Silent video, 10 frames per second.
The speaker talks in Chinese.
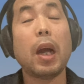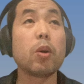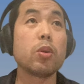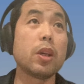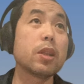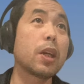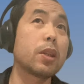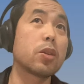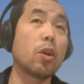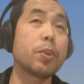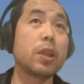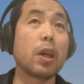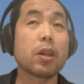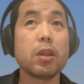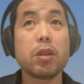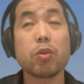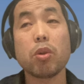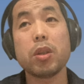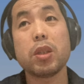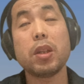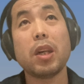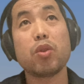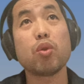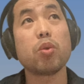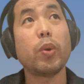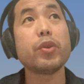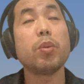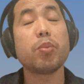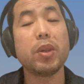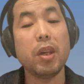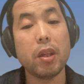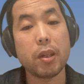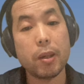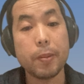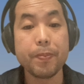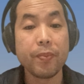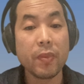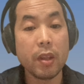还有人才的招聘呢，科技的创新呢，都是完全不一样的啊。